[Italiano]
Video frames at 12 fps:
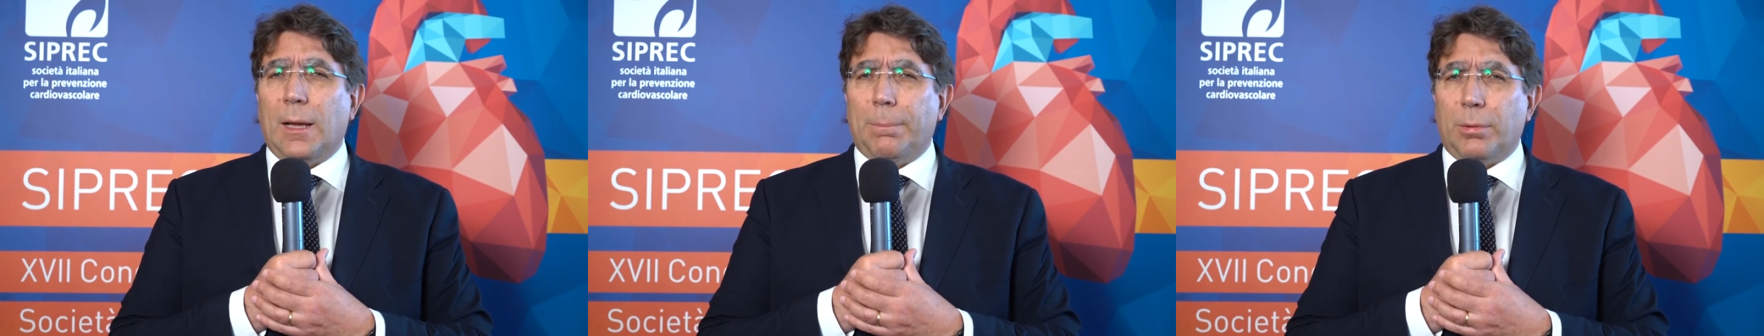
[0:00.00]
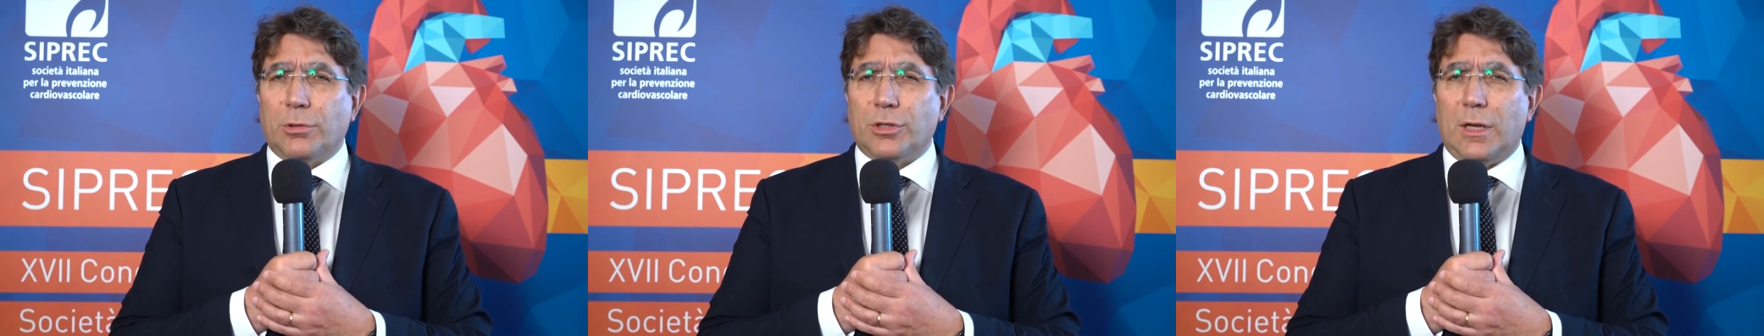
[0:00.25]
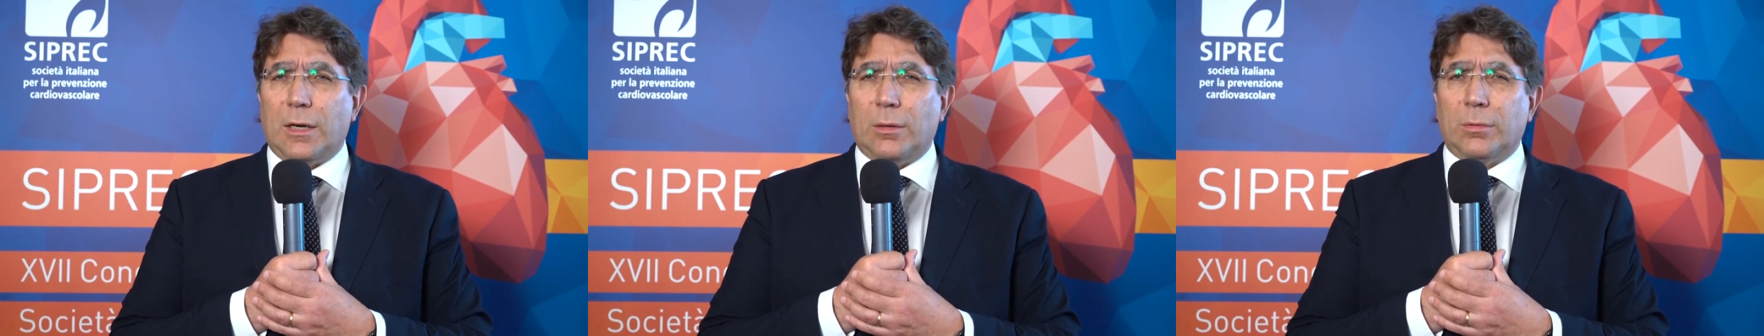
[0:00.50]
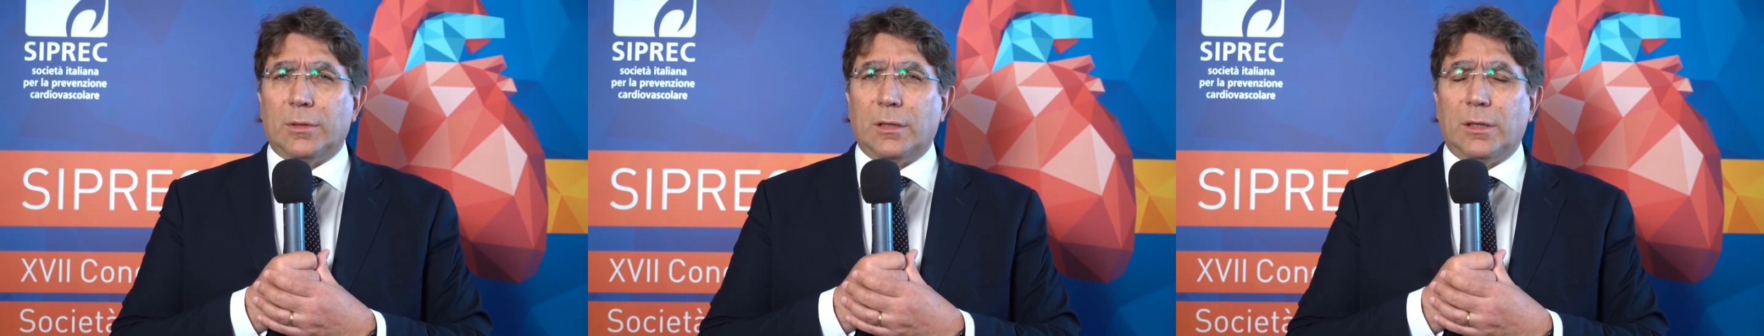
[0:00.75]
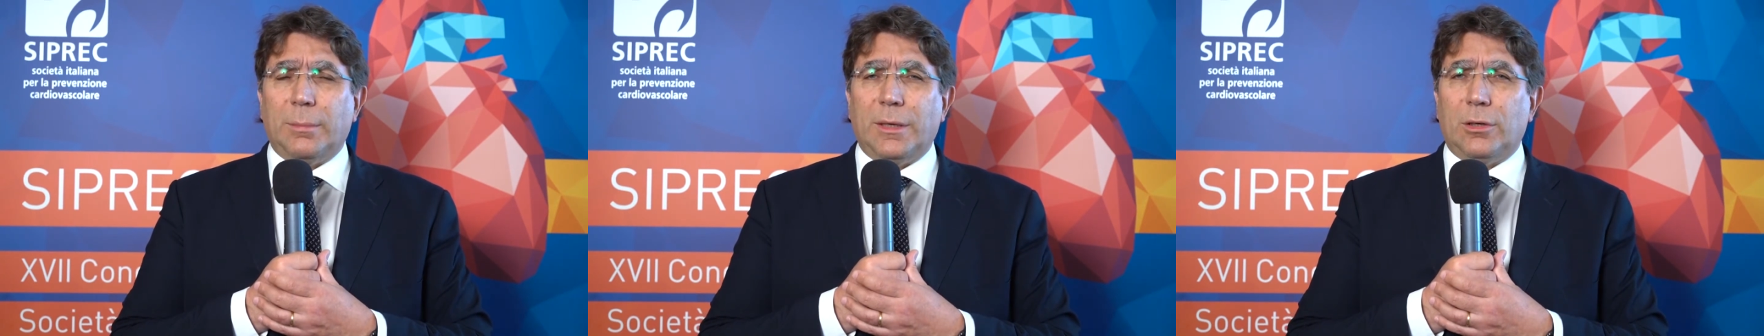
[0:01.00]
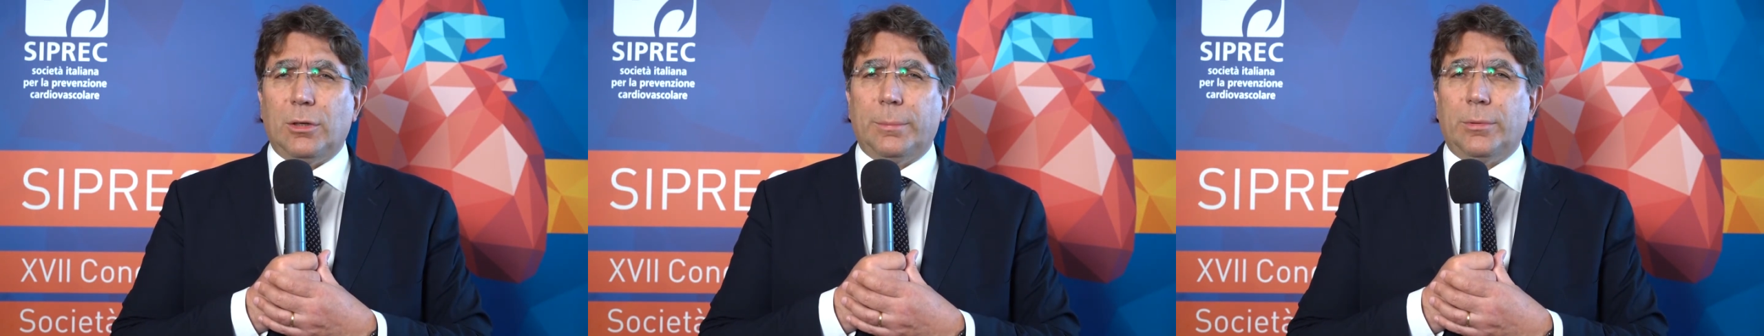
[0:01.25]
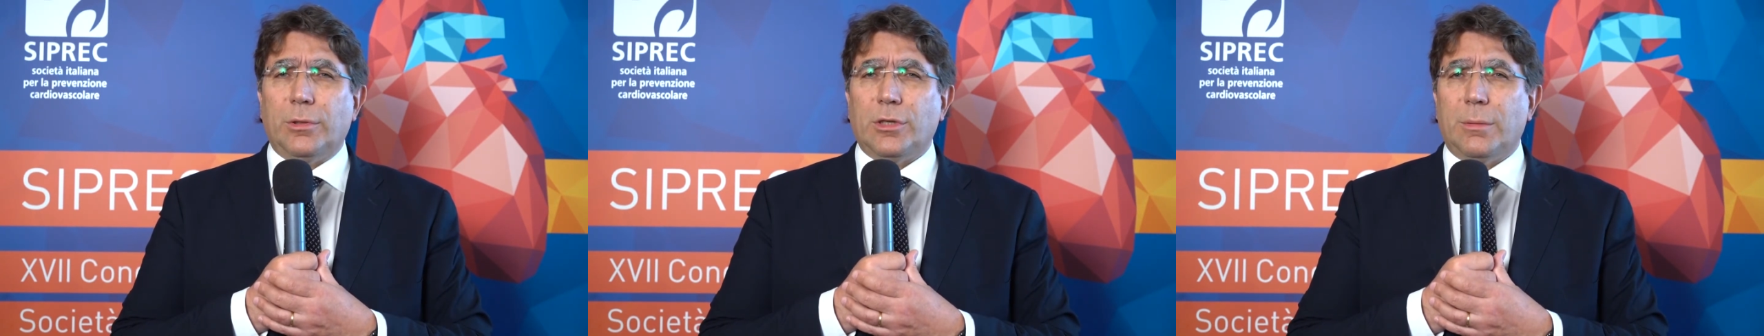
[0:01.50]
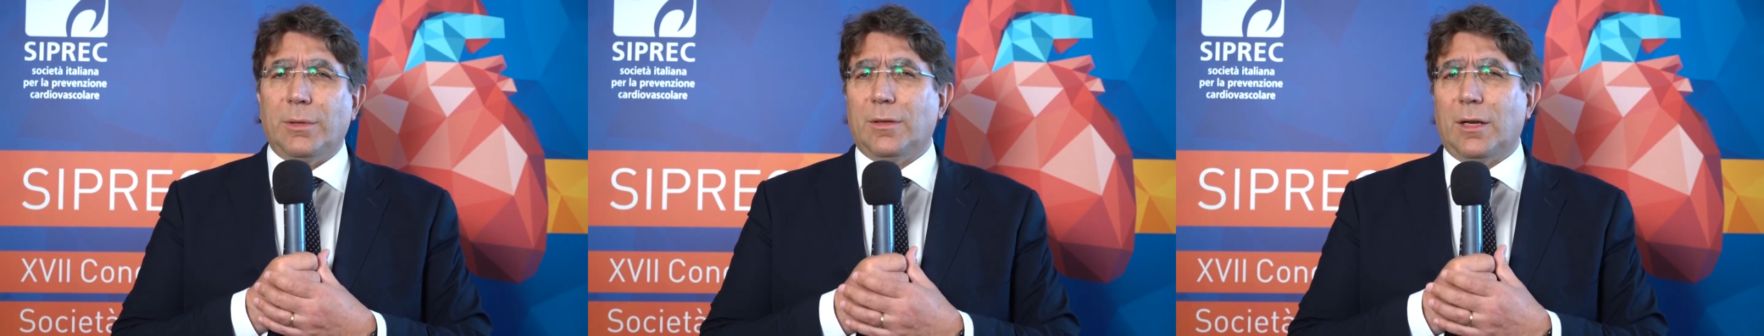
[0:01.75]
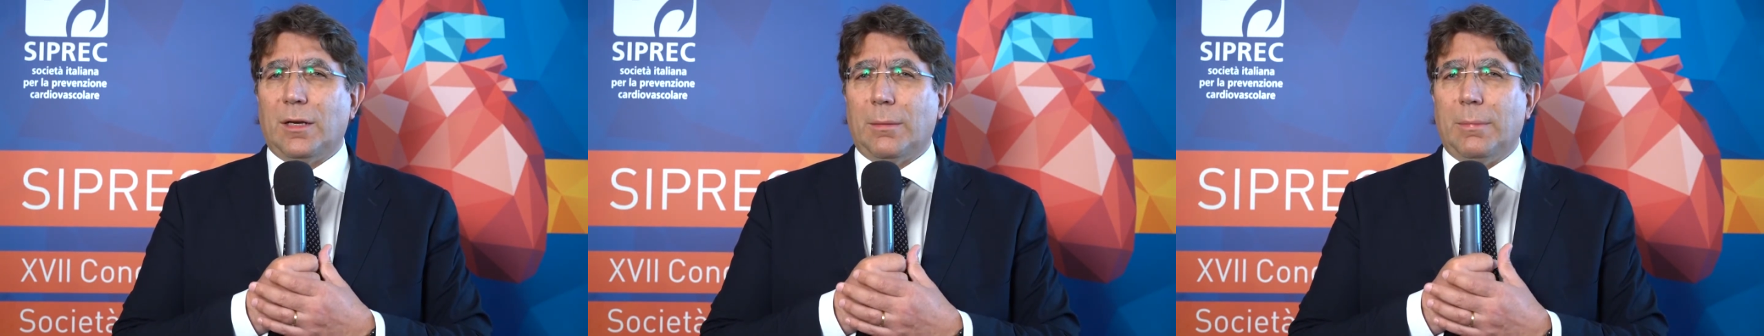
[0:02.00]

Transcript: approcciare un trattamento ipuricemizzante